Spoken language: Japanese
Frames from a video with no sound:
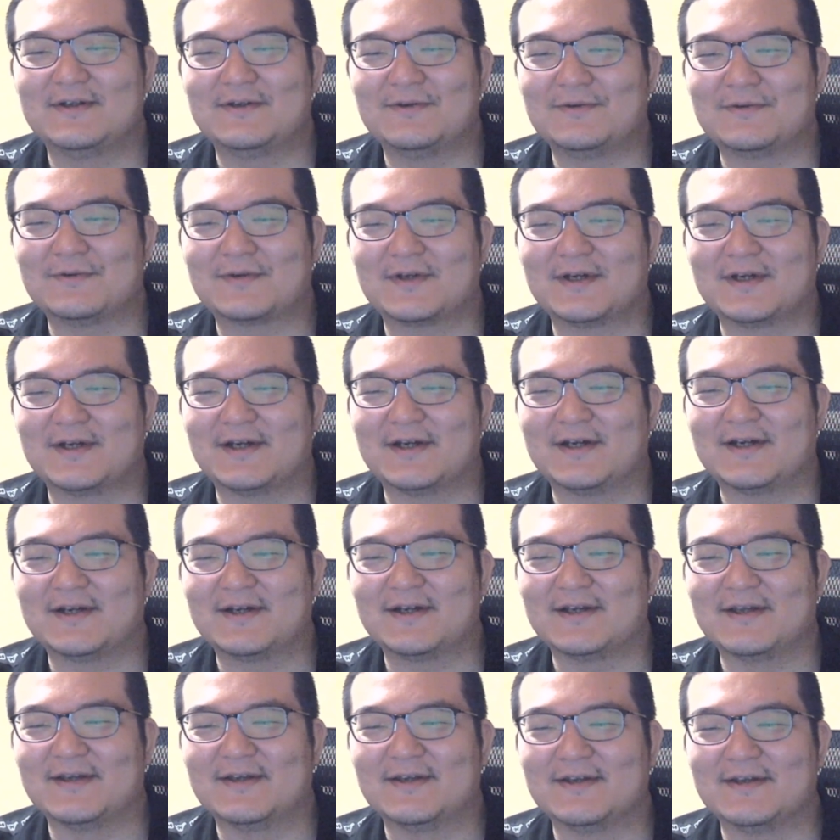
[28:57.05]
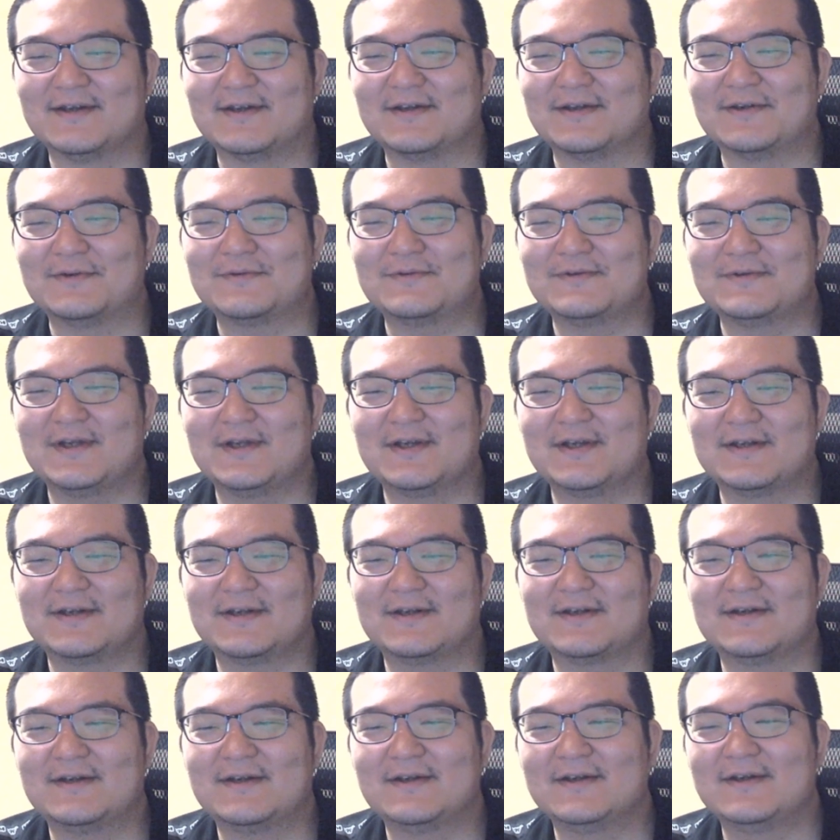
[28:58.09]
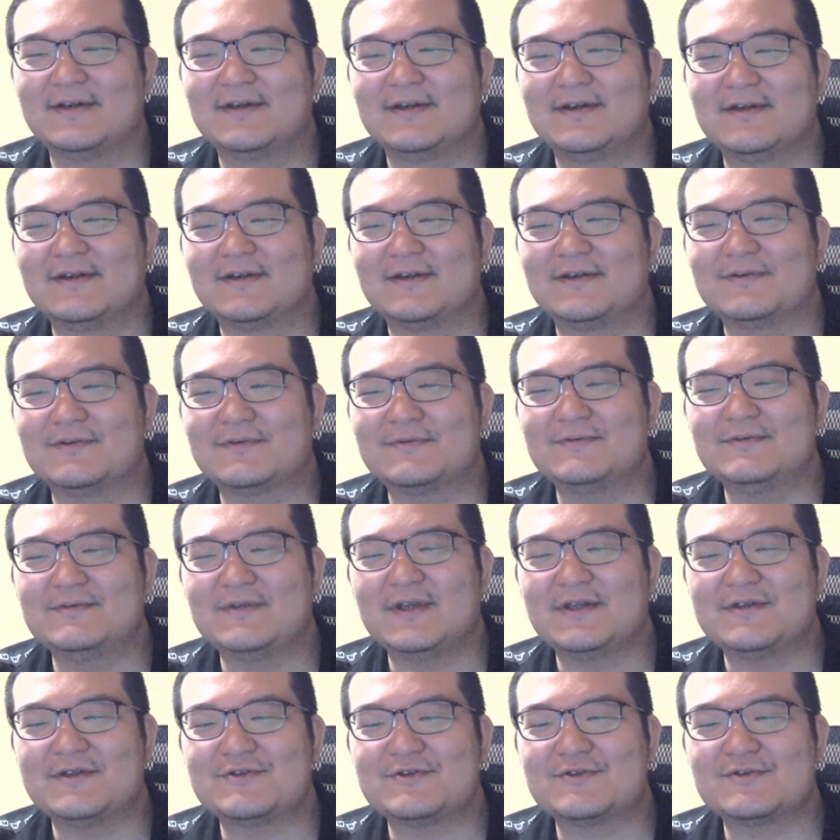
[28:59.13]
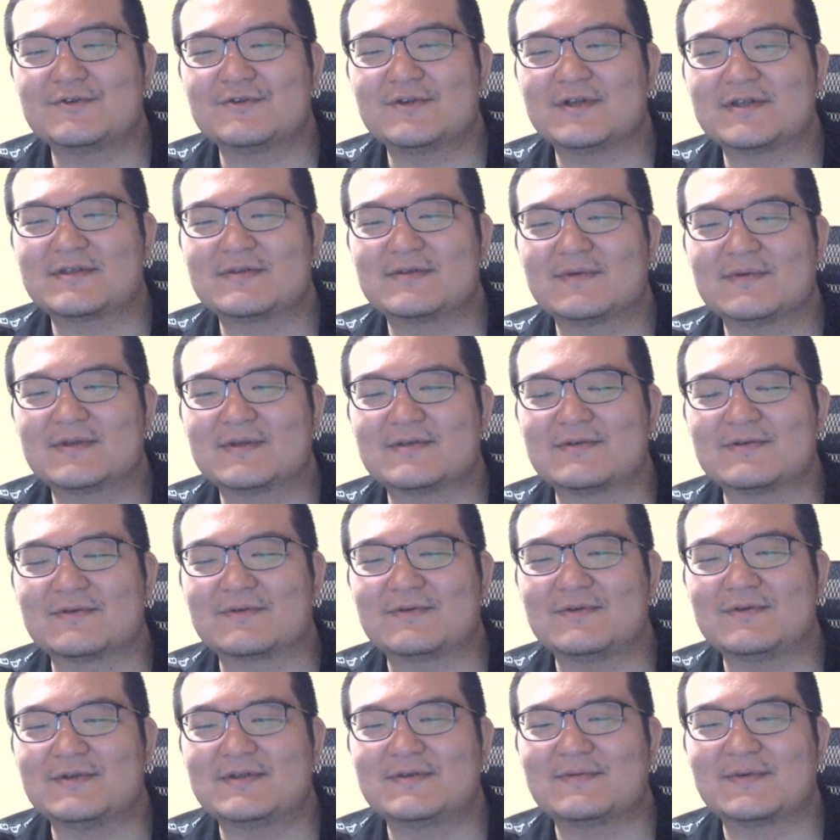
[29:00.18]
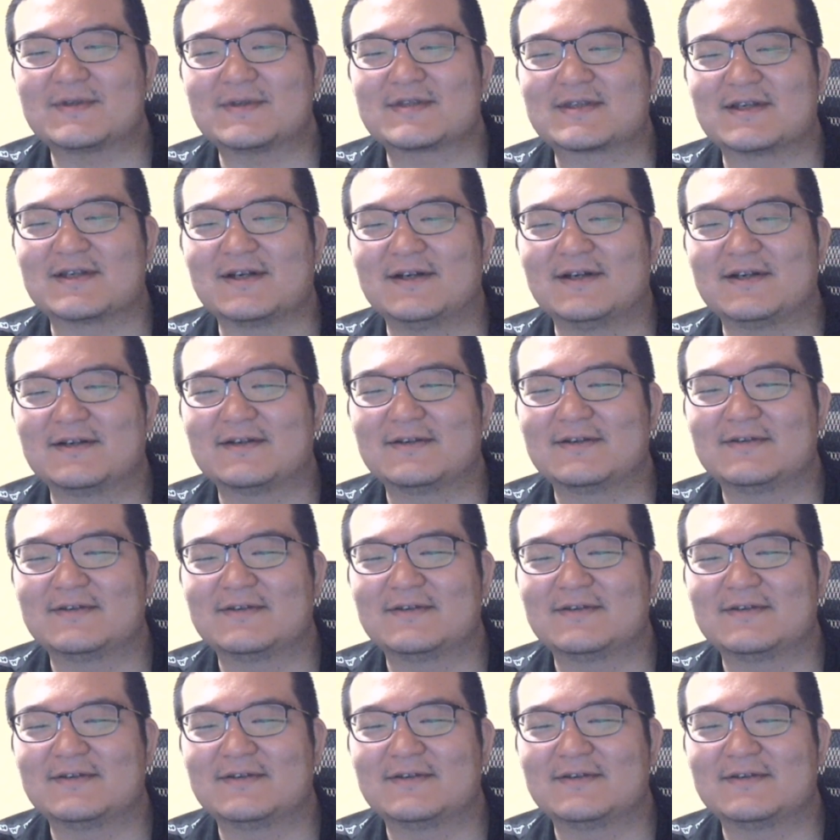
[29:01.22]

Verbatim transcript: ほら、えー、翌年、翌年じゅうがつ末のクリスマスか。